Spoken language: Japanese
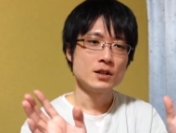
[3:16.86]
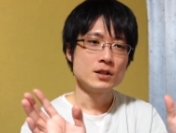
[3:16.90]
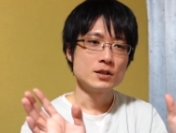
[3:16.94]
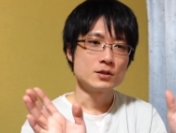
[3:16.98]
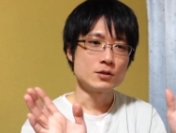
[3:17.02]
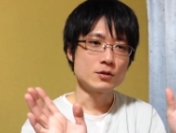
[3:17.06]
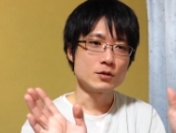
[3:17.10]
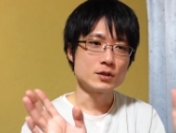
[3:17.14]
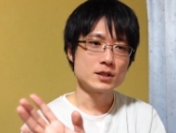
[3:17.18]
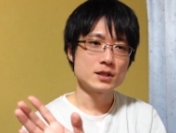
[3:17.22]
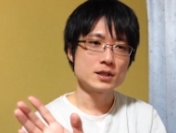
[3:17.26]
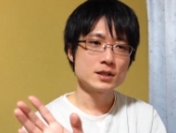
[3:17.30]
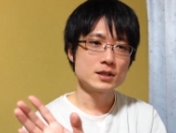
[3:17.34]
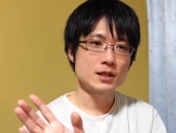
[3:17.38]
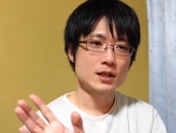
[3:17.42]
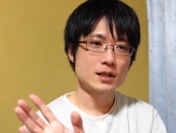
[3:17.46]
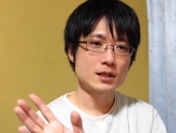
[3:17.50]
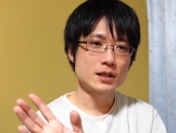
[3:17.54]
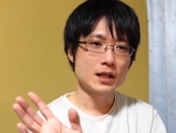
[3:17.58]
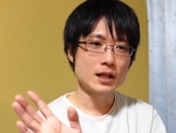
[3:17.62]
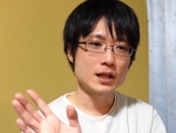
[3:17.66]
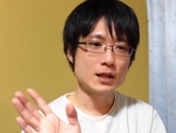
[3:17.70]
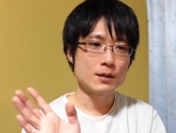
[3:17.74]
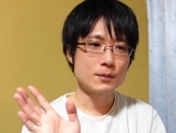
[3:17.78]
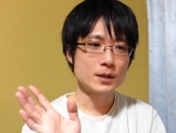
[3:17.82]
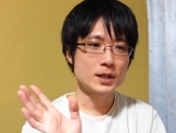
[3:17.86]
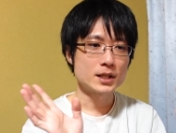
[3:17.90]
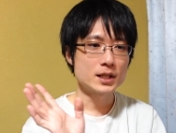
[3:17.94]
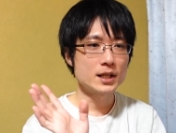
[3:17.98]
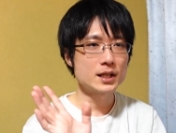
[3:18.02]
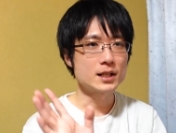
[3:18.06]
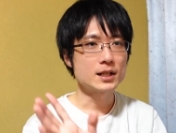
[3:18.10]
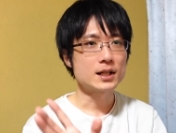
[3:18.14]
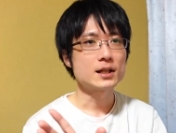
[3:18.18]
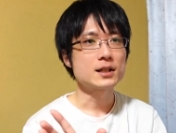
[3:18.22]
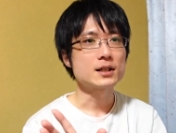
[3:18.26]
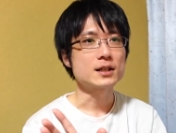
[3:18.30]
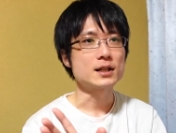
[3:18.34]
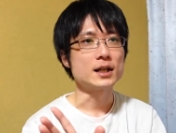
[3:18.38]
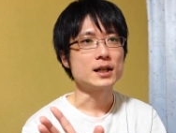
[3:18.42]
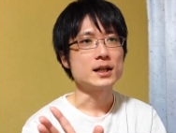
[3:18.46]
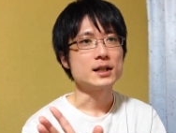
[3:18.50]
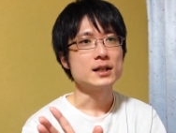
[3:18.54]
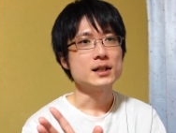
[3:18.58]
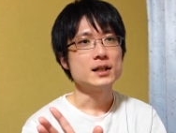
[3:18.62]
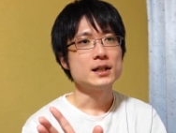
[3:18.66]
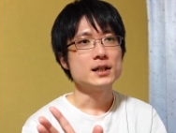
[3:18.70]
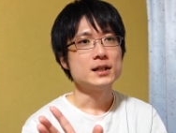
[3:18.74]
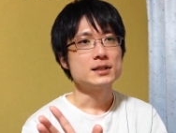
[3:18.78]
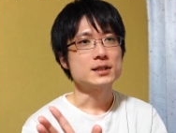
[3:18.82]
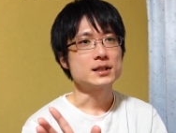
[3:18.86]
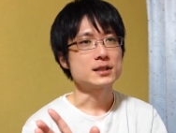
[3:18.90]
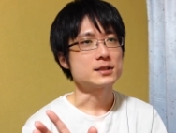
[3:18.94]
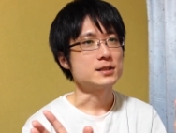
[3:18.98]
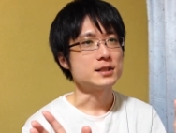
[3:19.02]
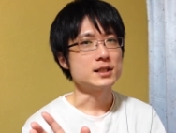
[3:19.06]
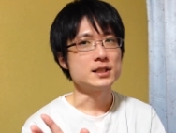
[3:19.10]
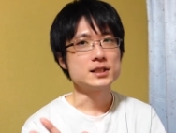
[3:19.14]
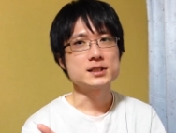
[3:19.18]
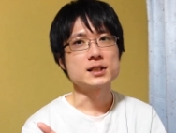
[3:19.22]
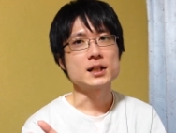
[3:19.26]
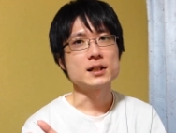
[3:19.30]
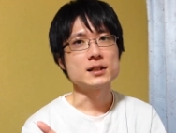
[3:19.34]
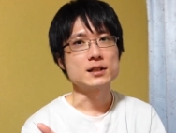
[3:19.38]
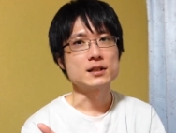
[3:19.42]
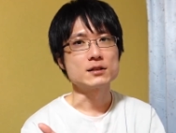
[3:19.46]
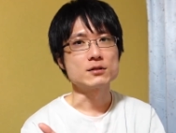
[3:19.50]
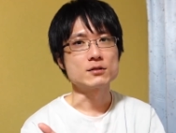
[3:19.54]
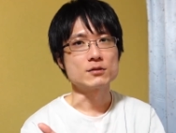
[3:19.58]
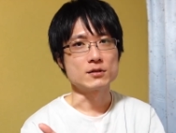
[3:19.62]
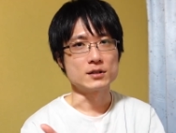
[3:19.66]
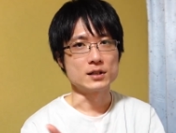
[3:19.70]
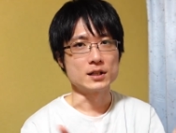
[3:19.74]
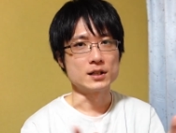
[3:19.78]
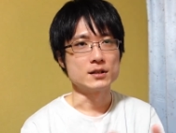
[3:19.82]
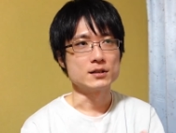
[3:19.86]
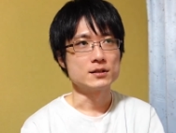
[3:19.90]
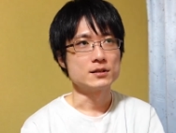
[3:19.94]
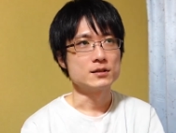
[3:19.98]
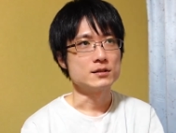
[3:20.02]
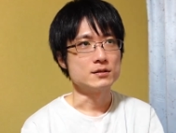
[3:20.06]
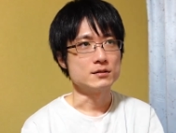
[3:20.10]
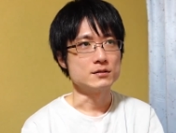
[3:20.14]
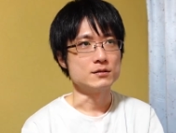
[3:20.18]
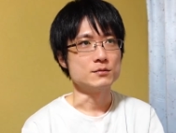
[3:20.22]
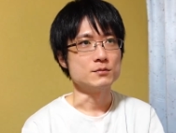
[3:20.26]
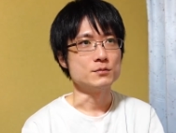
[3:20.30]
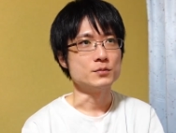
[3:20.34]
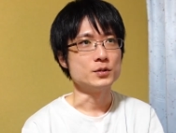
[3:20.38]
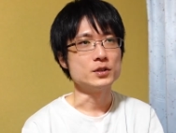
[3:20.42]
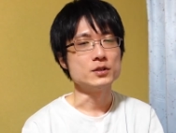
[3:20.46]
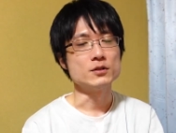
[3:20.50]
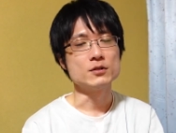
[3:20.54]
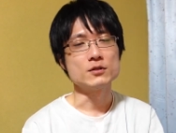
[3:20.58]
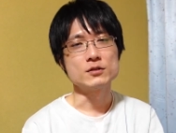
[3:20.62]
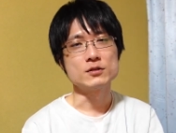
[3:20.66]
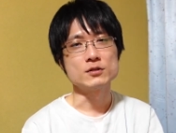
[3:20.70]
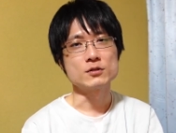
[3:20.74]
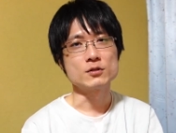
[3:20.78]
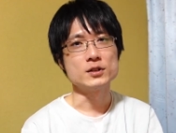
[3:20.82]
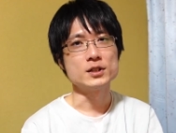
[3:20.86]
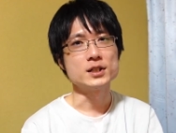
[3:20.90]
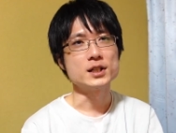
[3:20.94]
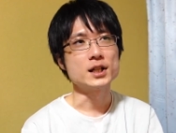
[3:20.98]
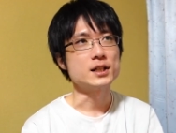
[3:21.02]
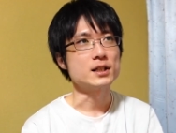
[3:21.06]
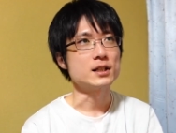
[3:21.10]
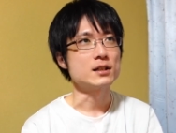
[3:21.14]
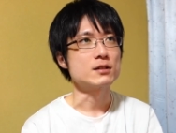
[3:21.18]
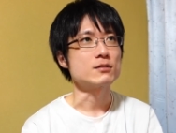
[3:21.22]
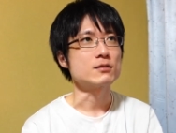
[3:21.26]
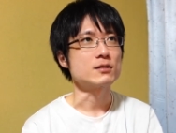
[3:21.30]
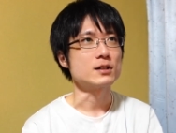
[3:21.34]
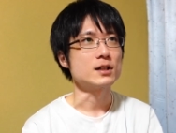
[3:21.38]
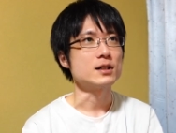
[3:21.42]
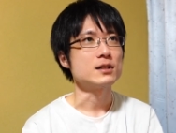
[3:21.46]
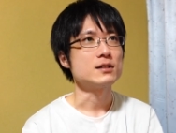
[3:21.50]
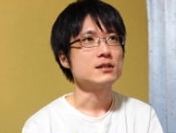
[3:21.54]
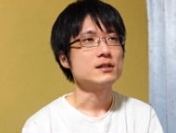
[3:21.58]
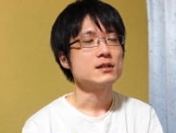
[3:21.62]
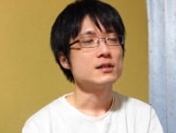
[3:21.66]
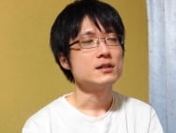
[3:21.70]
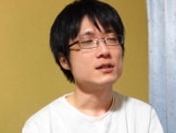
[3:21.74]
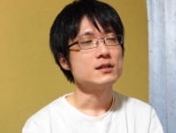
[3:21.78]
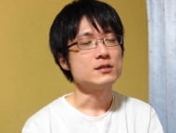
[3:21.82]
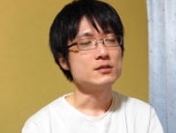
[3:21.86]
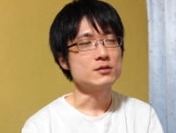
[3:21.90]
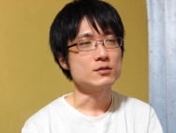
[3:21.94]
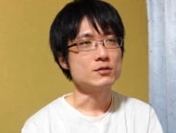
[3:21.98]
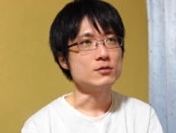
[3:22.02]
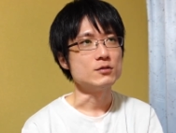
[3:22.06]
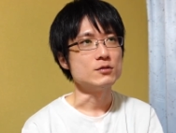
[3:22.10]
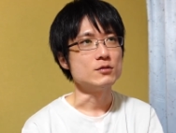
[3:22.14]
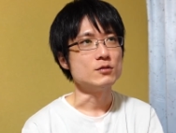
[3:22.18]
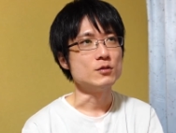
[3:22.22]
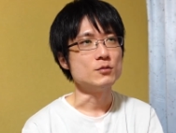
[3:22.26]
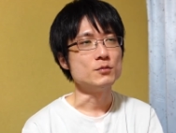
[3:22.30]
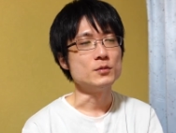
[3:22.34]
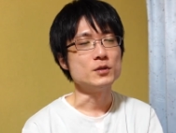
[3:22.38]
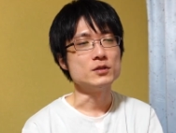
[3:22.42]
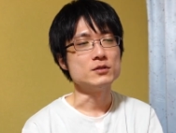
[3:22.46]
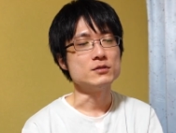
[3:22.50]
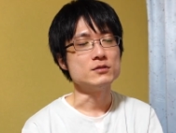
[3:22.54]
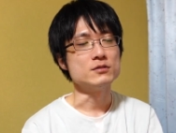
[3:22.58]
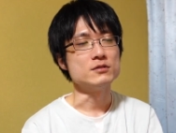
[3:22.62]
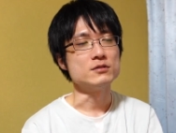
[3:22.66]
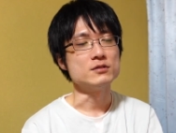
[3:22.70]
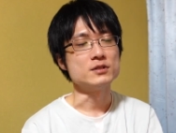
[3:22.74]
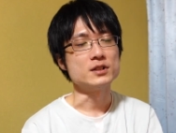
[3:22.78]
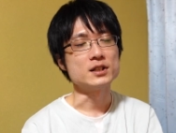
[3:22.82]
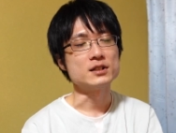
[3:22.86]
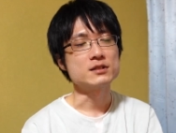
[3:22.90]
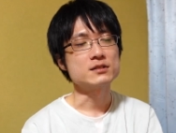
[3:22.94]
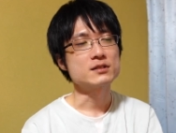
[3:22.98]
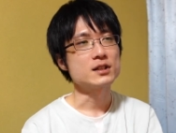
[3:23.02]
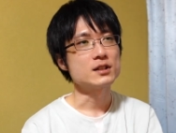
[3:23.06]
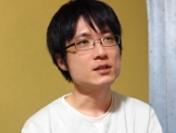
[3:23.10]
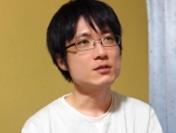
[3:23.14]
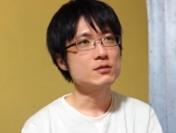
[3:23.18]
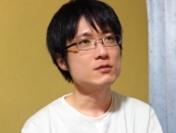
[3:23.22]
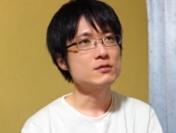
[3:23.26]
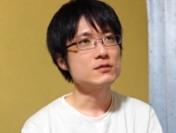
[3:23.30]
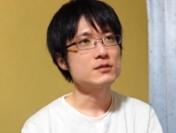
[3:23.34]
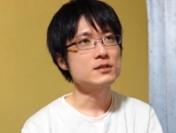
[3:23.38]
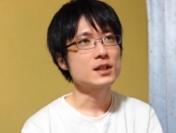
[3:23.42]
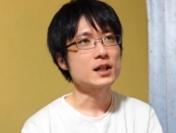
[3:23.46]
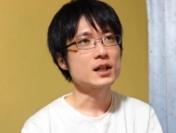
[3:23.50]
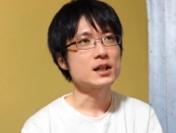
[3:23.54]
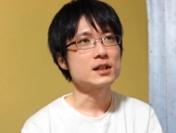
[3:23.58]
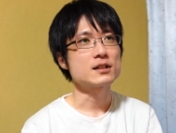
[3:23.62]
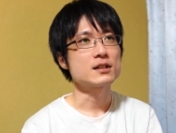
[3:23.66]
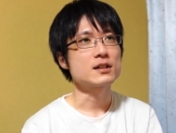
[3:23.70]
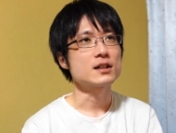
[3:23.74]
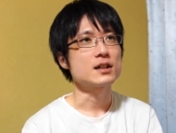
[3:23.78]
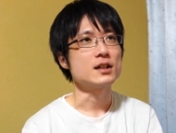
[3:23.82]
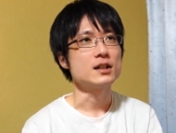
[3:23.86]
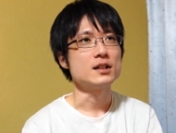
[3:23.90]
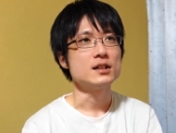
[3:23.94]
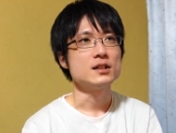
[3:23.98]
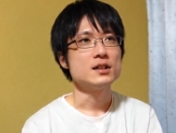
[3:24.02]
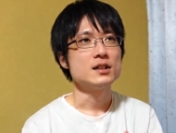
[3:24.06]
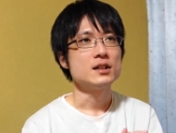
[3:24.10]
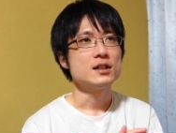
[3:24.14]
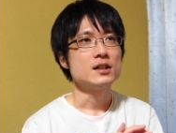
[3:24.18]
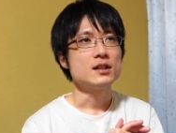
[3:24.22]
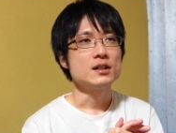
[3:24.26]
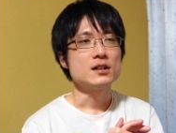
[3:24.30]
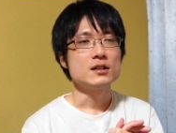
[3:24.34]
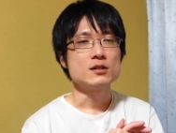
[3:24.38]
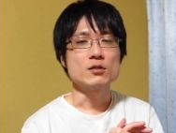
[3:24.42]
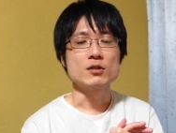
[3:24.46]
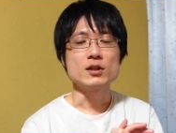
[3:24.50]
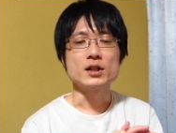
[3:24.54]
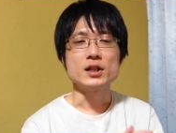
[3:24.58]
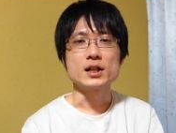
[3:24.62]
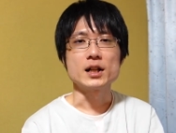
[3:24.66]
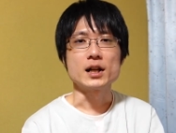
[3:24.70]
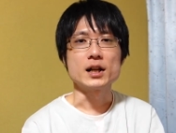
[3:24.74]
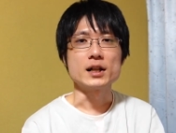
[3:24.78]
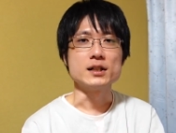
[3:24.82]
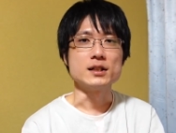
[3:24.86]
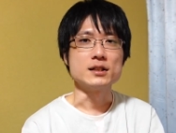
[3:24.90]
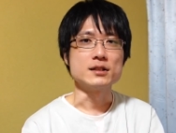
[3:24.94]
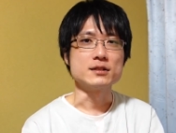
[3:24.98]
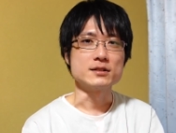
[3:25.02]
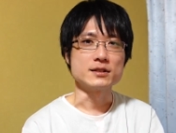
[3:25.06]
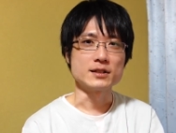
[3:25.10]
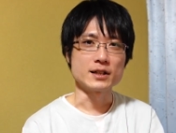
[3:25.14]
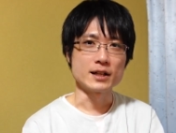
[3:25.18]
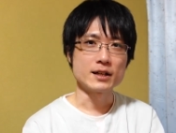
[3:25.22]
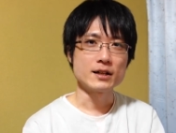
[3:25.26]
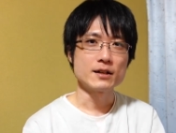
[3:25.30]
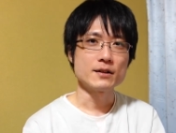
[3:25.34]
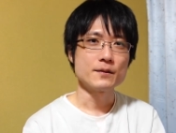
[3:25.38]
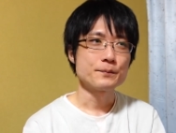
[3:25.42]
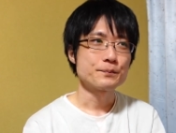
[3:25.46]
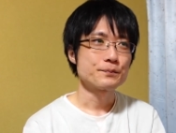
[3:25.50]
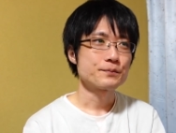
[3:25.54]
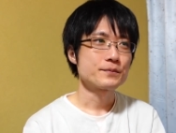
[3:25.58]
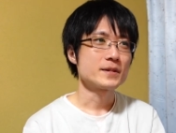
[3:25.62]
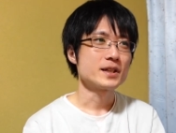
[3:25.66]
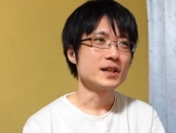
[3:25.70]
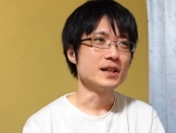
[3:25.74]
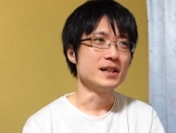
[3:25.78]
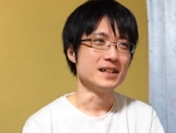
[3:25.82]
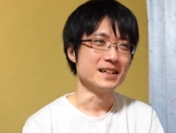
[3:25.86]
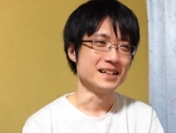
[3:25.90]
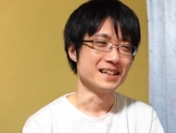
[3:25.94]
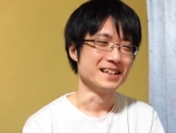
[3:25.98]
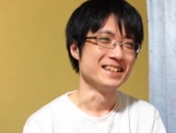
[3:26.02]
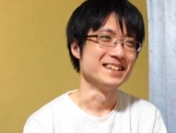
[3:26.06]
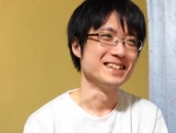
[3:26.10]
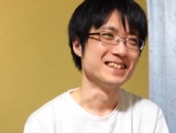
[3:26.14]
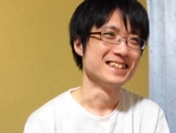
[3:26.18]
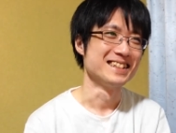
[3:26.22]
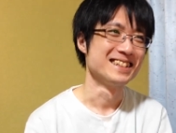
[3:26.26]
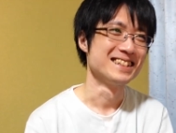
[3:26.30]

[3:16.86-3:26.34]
そういったテーマでなんか撮影したいなとか、うん、Vlog 撮りたいなとかそう思うんですけどなかなか撮れないですね。はい。